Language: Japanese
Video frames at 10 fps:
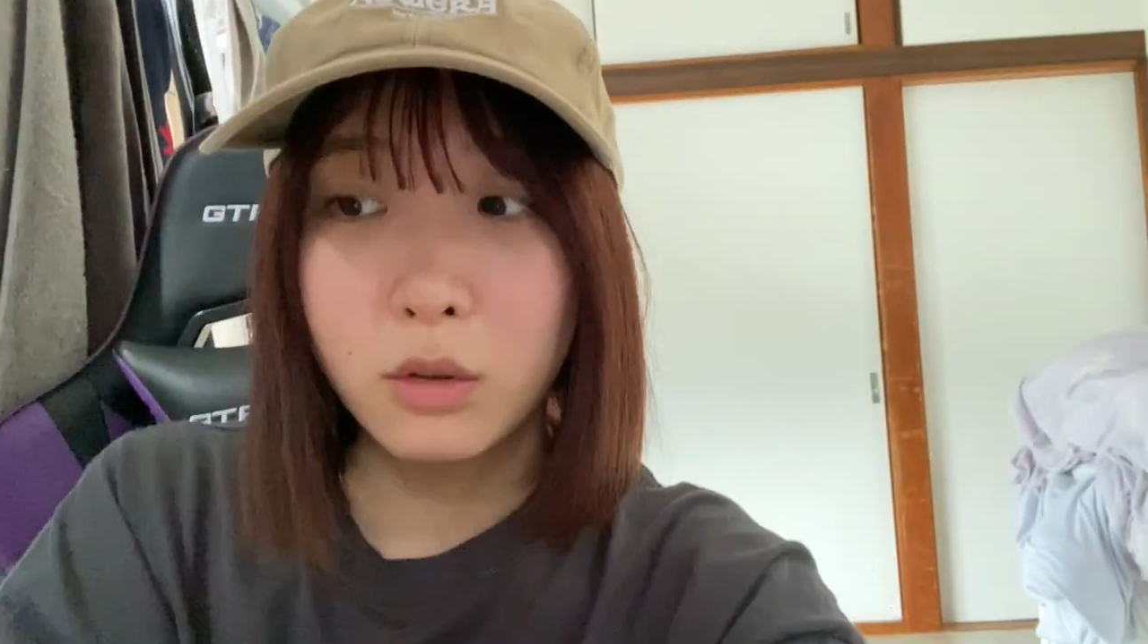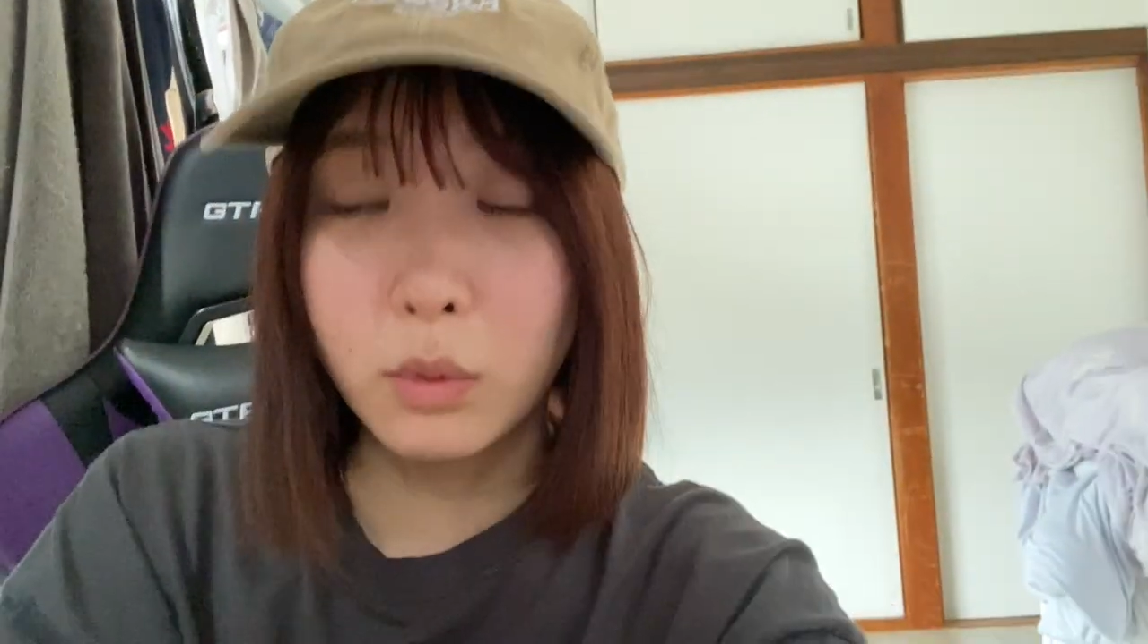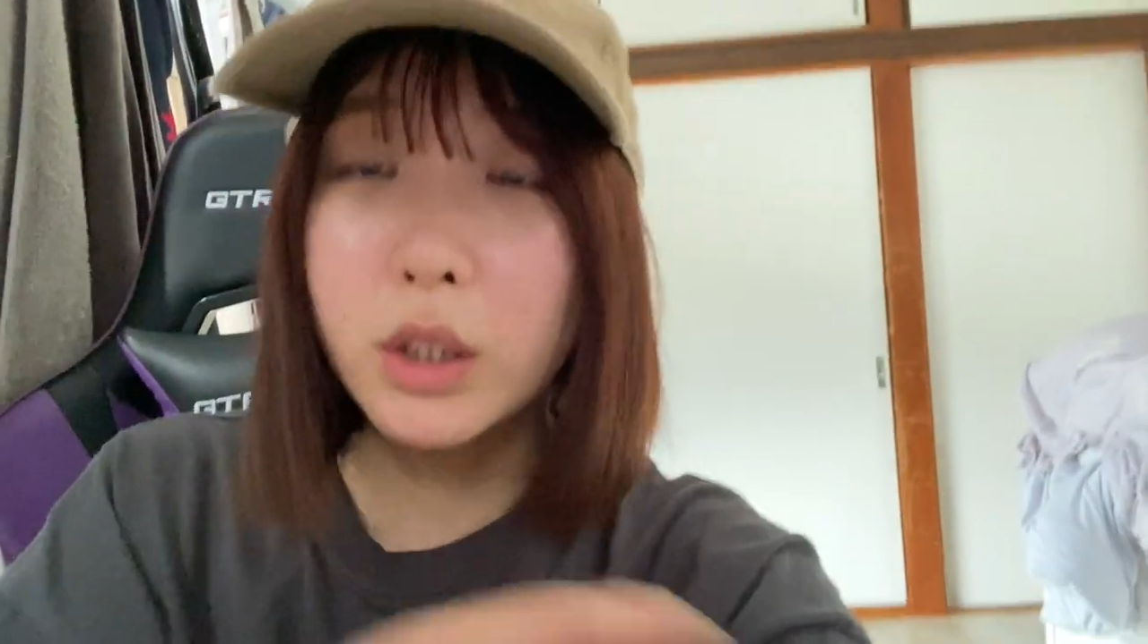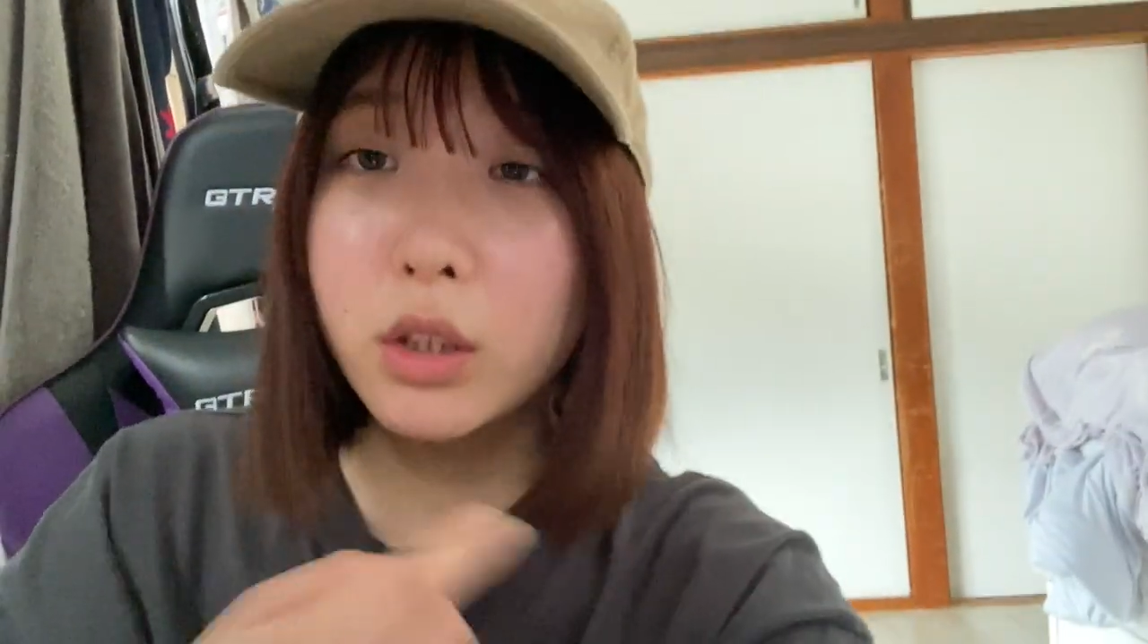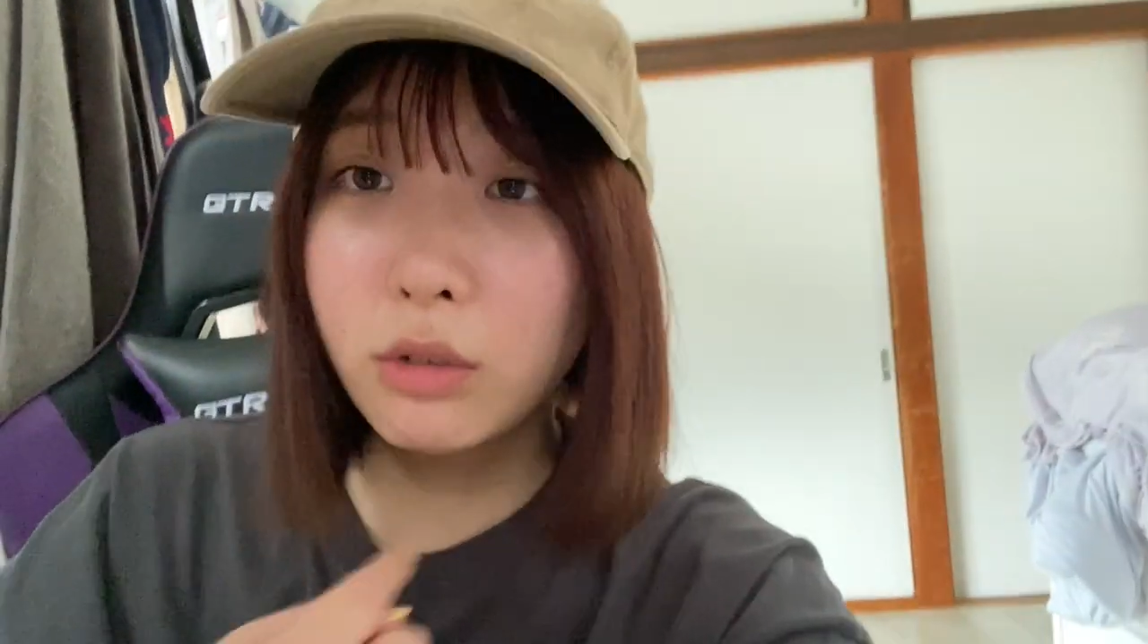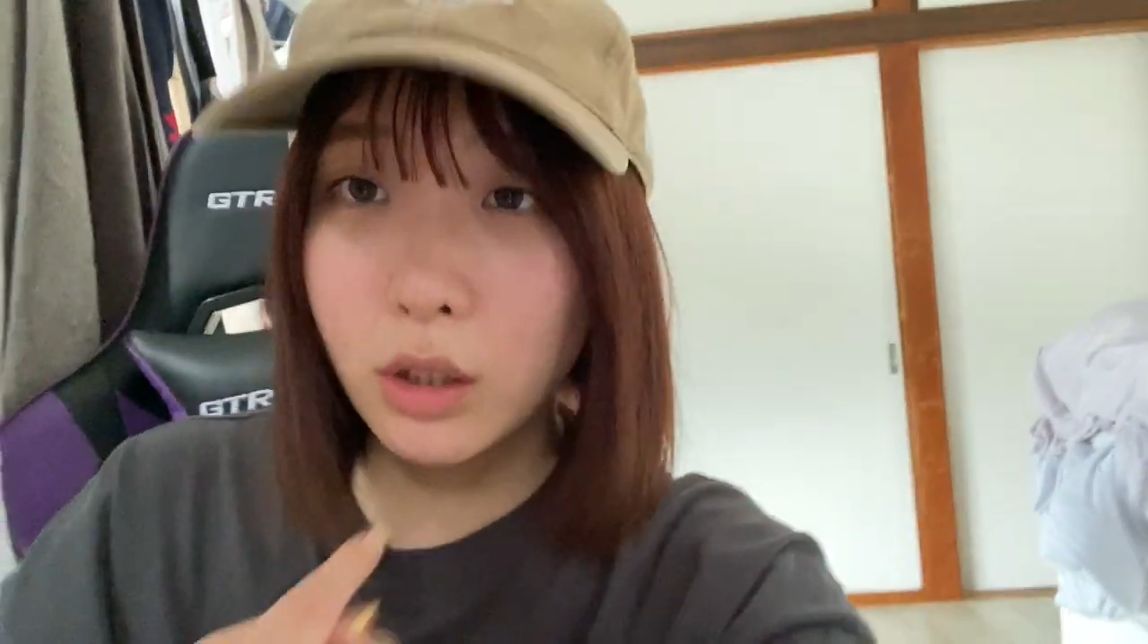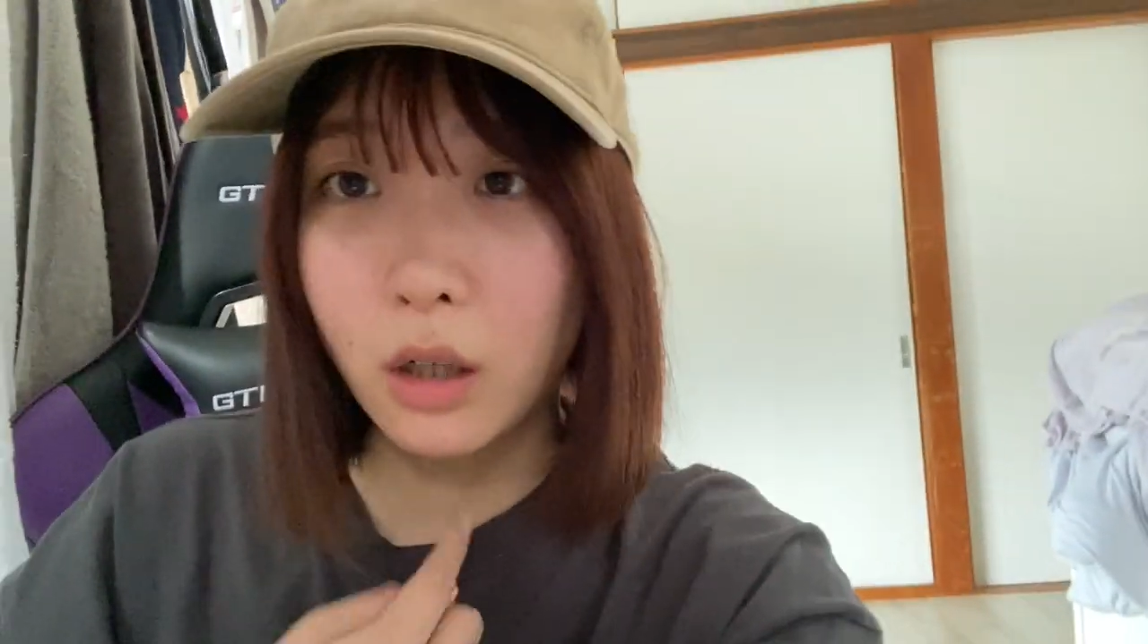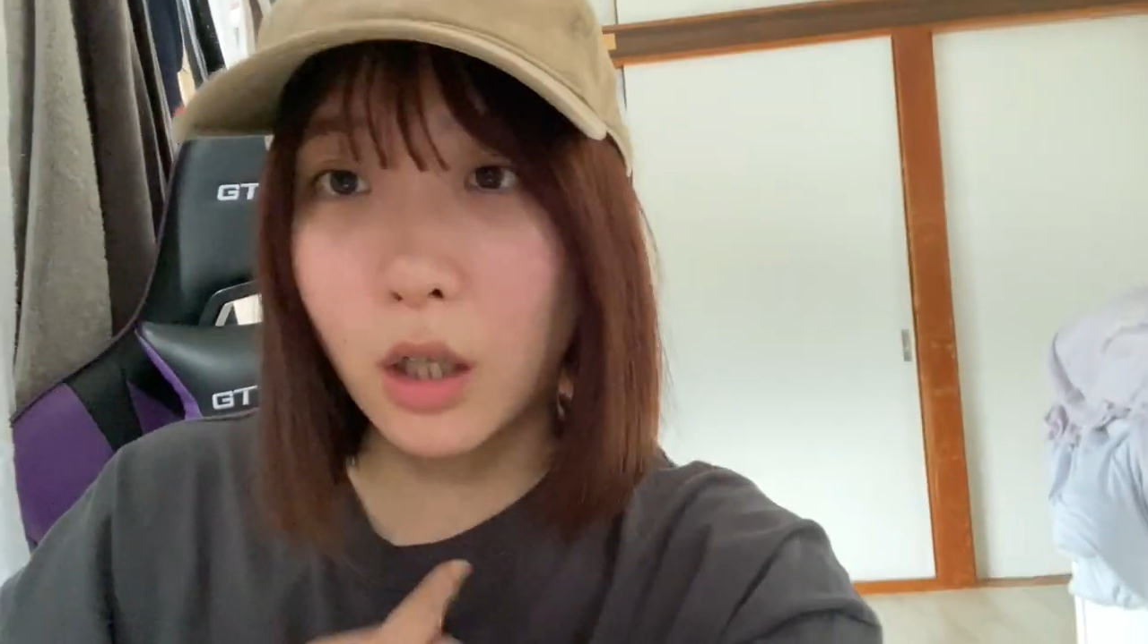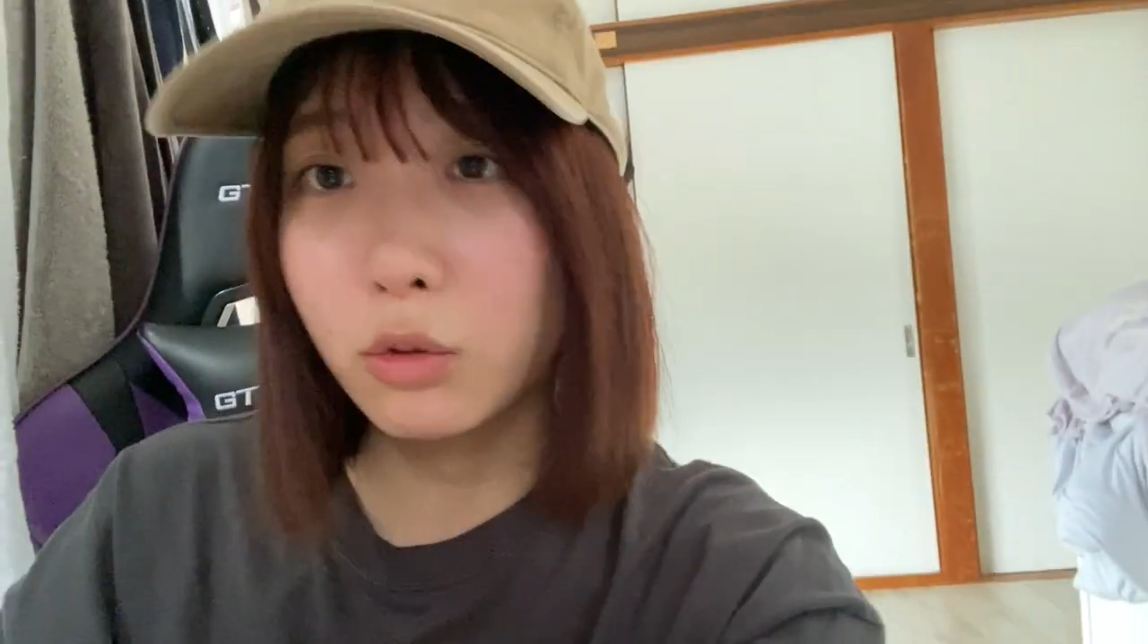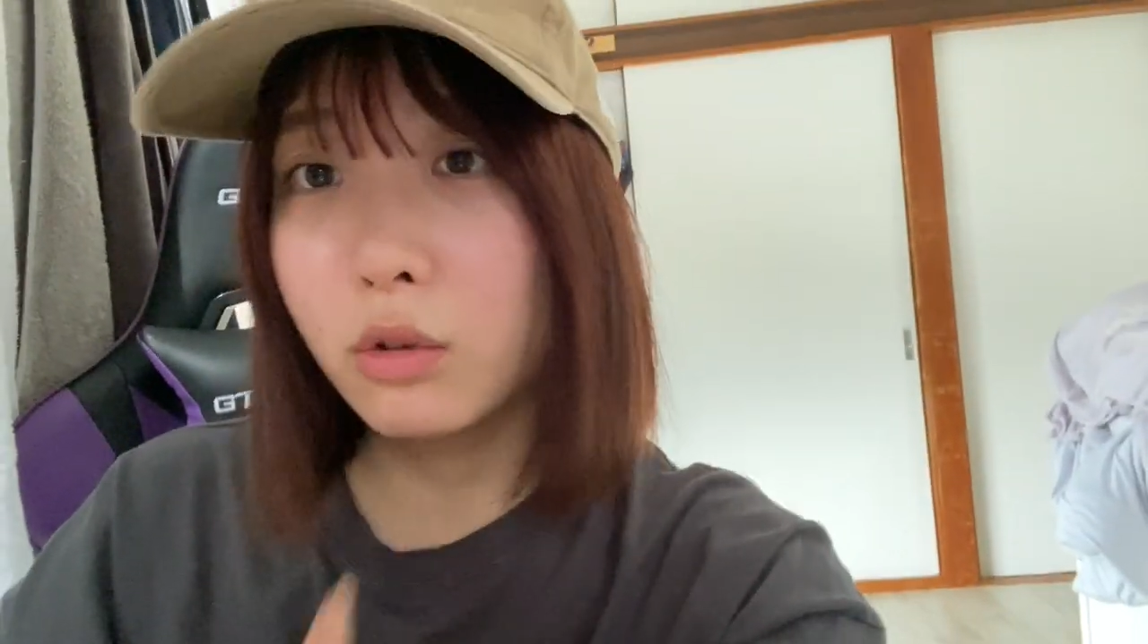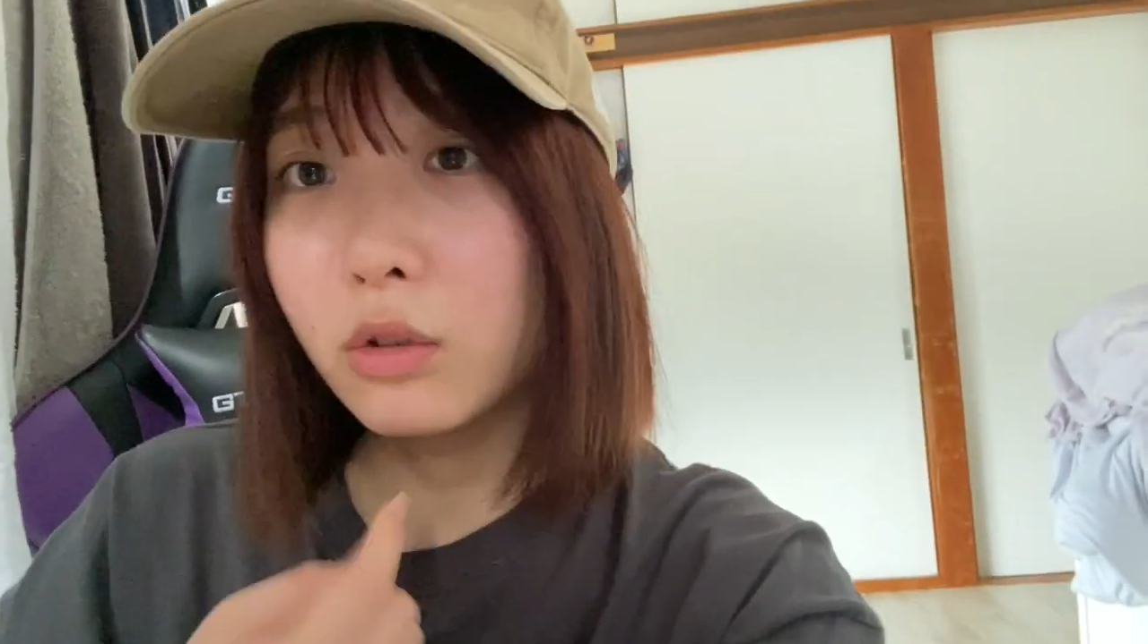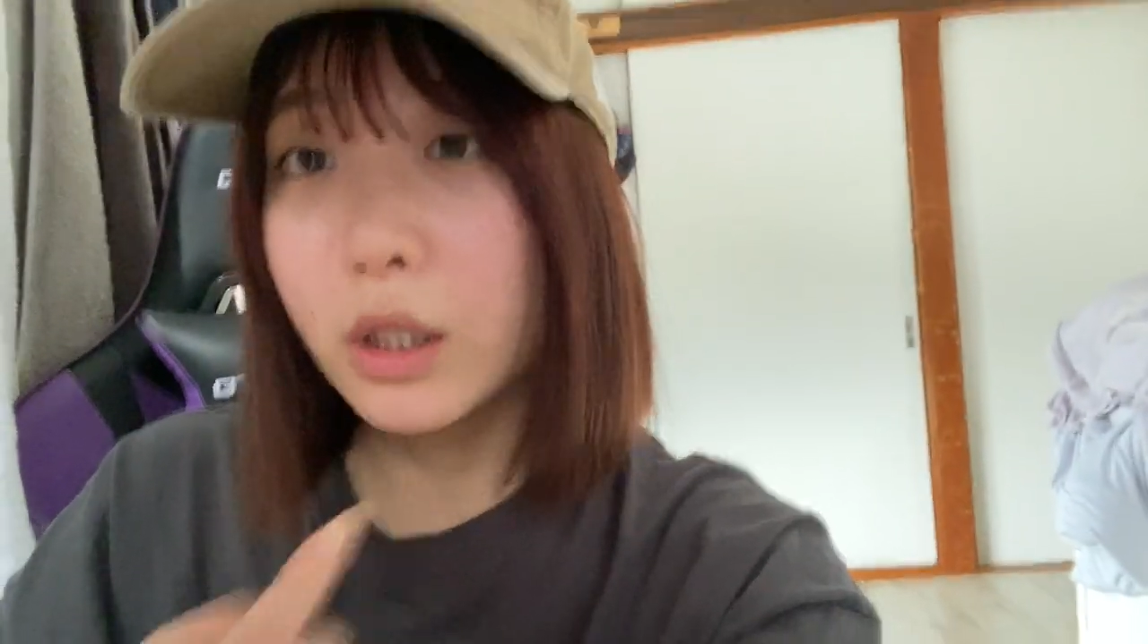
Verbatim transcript: 私は、あの、